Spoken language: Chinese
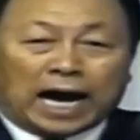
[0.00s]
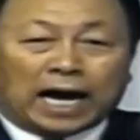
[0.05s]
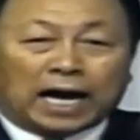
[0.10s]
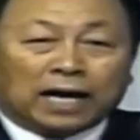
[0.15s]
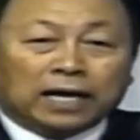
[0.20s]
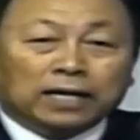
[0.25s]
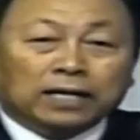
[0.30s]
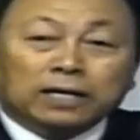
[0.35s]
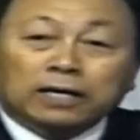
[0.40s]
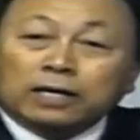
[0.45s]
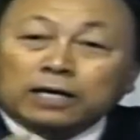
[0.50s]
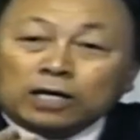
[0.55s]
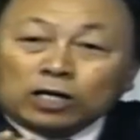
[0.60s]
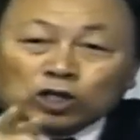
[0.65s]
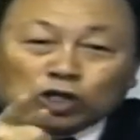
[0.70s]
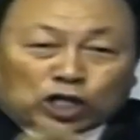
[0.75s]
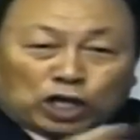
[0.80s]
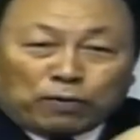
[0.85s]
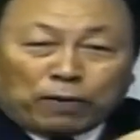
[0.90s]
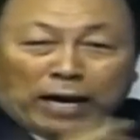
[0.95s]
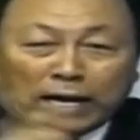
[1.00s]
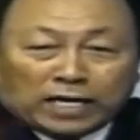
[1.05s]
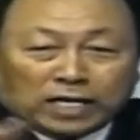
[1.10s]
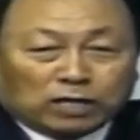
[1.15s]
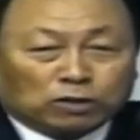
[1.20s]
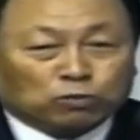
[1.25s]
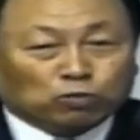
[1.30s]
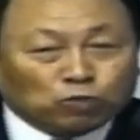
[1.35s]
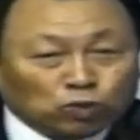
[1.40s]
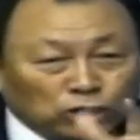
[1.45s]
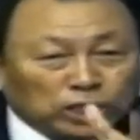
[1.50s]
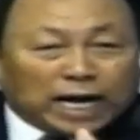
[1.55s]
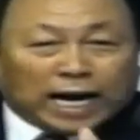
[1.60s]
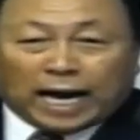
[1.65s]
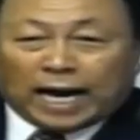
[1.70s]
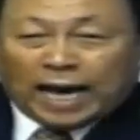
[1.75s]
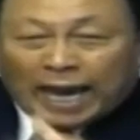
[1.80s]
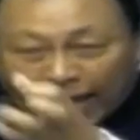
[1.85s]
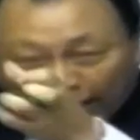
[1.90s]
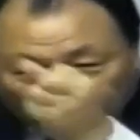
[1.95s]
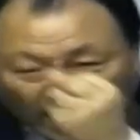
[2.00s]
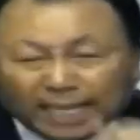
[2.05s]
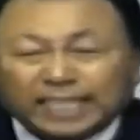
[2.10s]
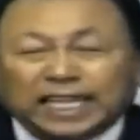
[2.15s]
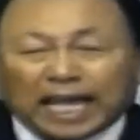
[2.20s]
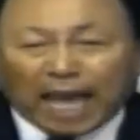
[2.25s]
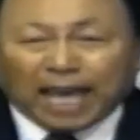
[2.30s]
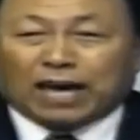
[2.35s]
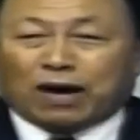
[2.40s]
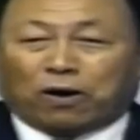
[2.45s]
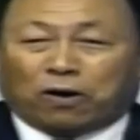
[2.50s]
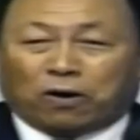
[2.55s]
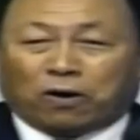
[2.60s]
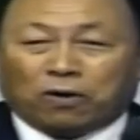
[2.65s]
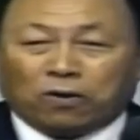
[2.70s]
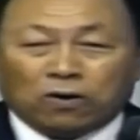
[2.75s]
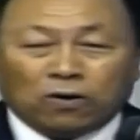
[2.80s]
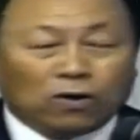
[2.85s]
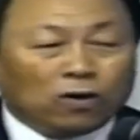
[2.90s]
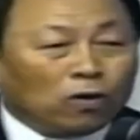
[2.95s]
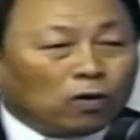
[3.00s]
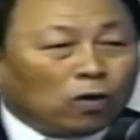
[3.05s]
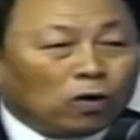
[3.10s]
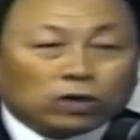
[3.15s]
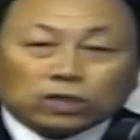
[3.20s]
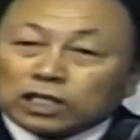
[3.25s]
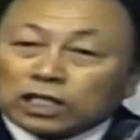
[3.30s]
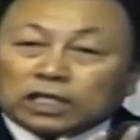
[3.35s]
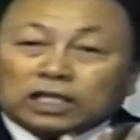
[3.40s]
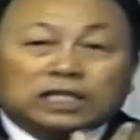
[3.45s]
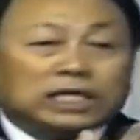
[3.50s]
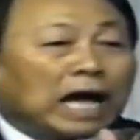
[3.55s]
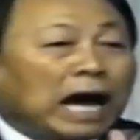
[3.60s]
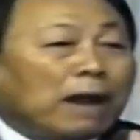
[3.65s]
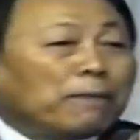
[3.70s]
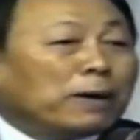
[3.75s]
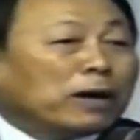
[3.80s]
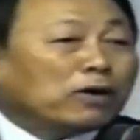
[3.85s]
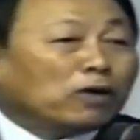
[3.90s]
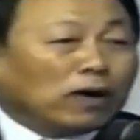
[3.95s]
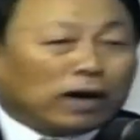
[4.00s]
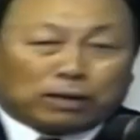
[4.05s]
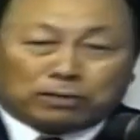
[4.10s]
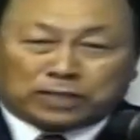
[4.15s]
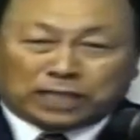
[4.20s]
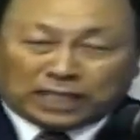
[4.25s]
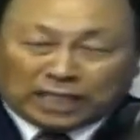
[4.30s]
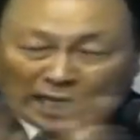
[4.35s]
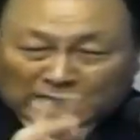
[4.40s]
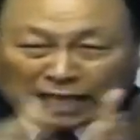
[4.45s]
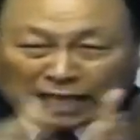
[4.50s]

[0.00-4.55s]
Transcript: 看待所有人，这时候是满满的爱，是给身边的人带来爱的。